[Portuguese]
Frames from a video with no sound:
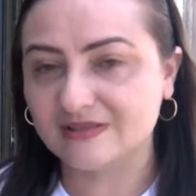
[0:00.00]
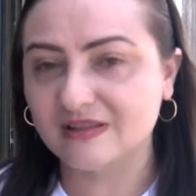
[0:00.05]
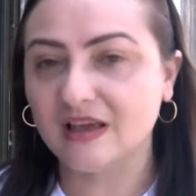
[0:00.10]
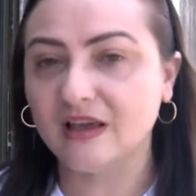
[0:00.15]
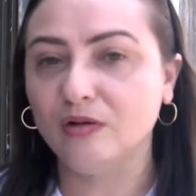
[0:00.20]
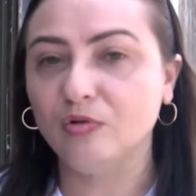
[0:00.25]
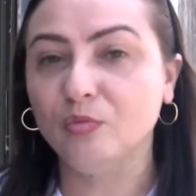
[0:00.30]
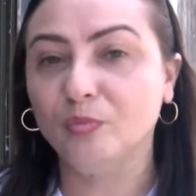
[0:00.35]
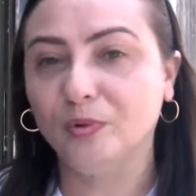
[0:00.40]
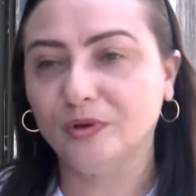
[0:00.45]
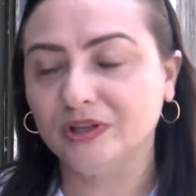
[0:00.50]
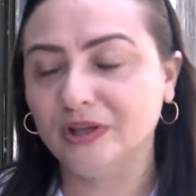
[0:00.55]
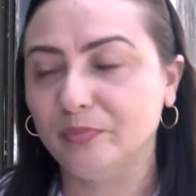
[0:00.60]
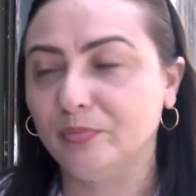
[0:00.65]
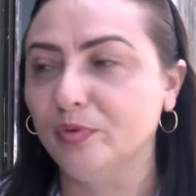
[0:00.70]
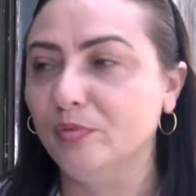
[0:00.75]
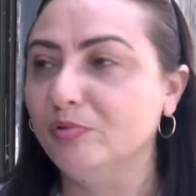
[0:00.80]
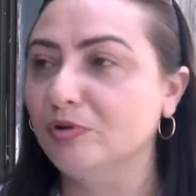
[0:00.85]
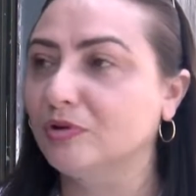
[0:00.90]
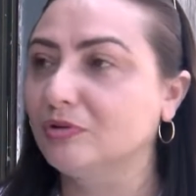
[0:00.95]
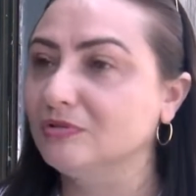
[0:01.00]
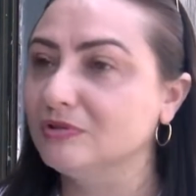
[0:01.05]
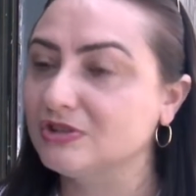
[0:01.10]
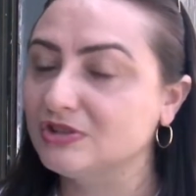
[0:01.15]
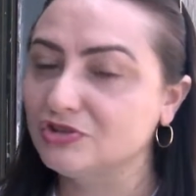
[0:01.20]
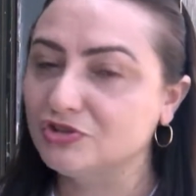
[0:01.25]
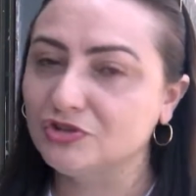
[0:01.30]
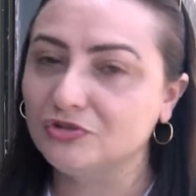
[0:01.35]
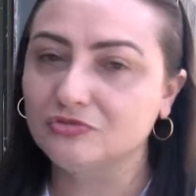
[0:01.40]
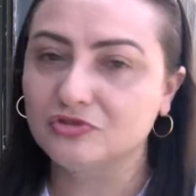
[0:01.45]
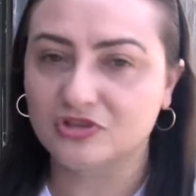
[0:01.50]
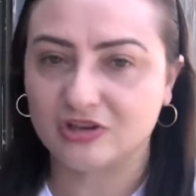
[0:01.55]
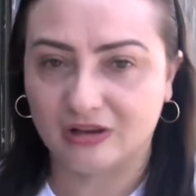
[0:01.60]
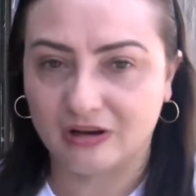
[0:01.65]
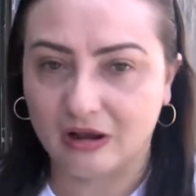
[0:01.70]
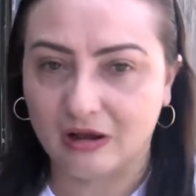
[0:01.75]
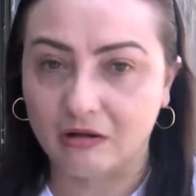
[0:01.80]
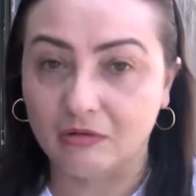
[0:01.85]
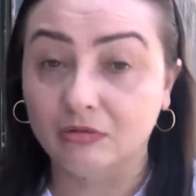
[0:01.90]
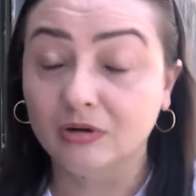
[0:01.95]
né, o poder público no sentido
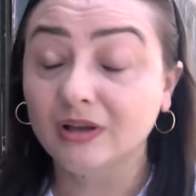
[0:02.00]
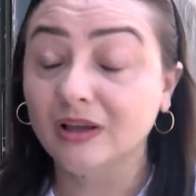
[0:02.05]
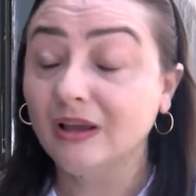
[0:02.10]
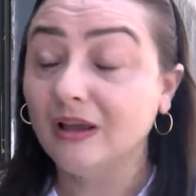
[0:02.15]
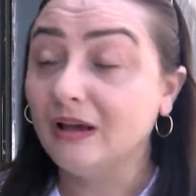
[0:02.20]
geral,